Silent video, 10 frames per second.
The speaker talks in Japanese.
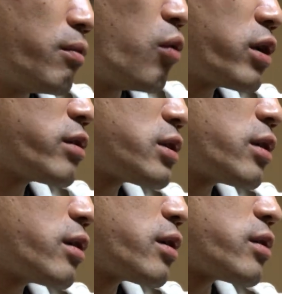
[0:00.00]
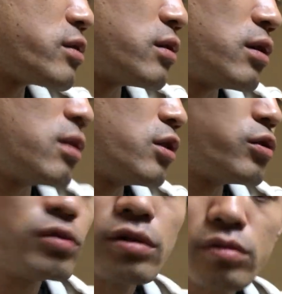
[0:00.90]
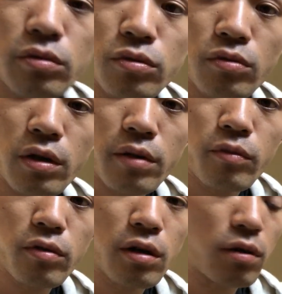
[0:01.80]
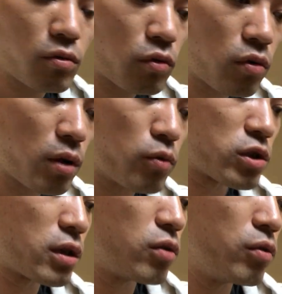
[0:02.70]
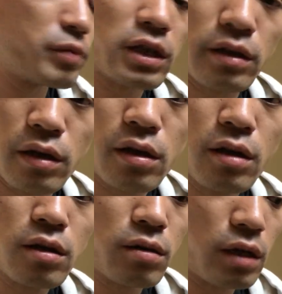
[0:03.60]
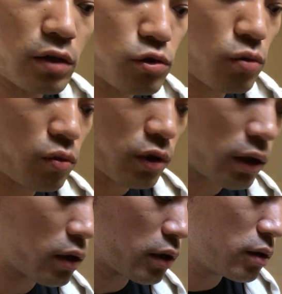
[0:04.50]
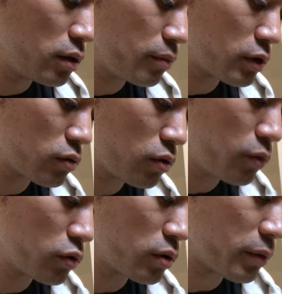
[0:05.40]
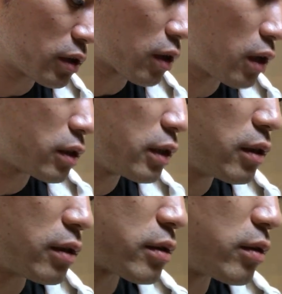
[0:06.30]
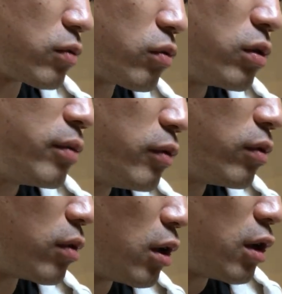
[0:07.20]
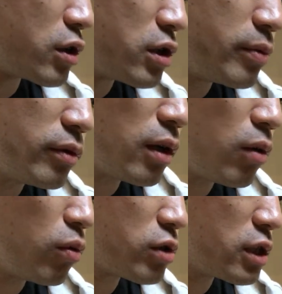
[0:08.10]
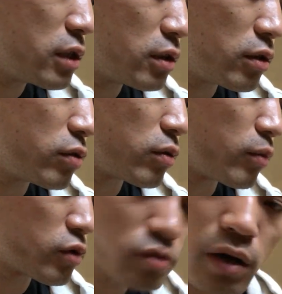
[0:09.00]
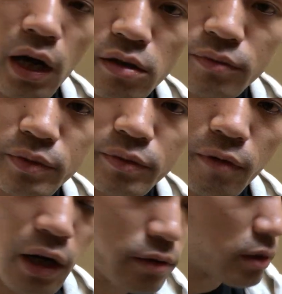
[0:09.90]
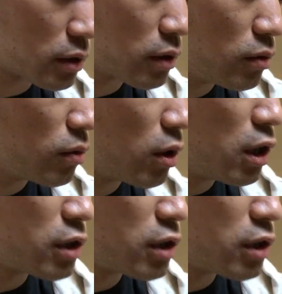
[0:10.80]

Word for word: まあ、お客さんからですねユニクロとドラえもんがこうコラボしたよみたいな情報をいただいて、まあ、それを元にまた買ってきたんですけどこれも自分が欲しいっていうのももちろんある部分もあるんですけど